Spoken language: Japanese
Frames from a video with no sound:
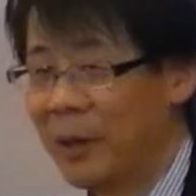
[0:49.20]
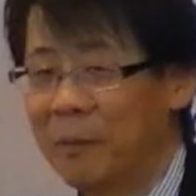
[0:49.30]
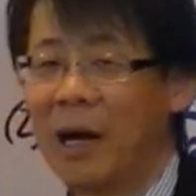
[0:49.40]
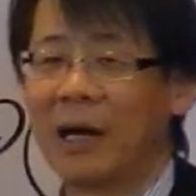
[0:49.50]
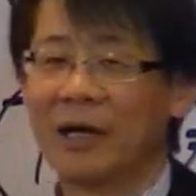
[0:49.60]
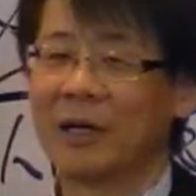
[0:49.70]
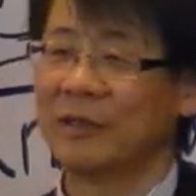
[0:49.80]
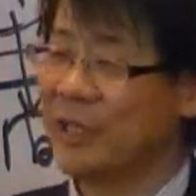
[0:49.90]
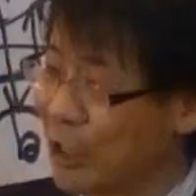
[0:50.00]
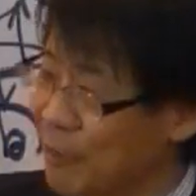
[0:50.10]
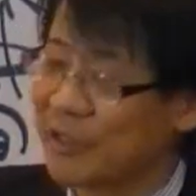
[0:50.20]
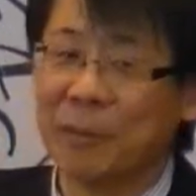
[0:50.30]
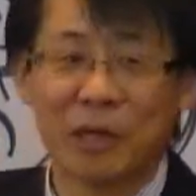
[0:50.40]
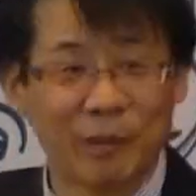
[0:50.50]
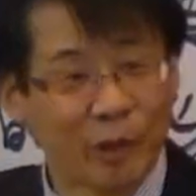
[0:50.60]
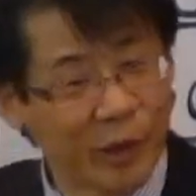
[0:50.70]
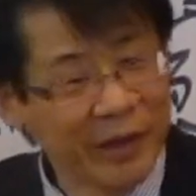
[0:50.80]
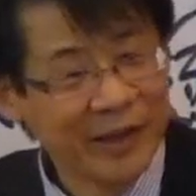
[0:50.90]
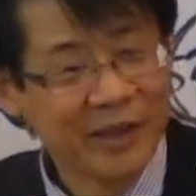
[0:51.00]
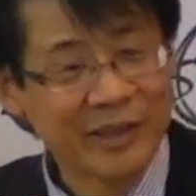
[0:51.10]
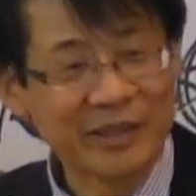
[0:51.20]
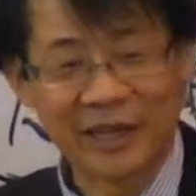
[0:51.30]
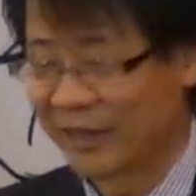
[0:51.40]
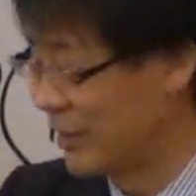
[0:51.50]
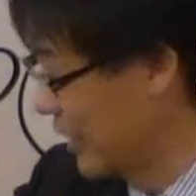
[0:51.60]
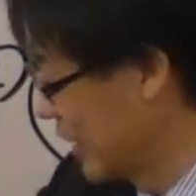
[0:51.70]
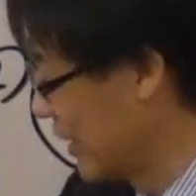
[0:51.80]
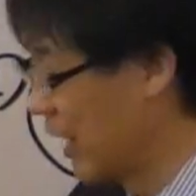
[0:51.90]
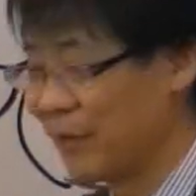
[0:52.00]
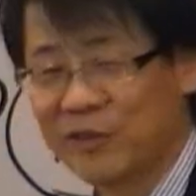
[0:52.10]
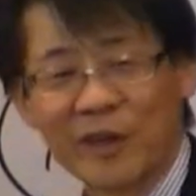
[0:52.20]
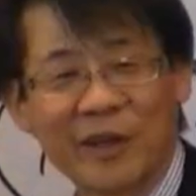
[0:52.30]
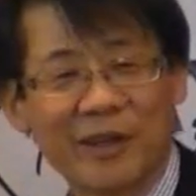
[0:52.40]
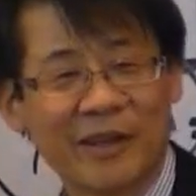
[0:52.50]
まあ200万300万のねギターがずら並んでますけ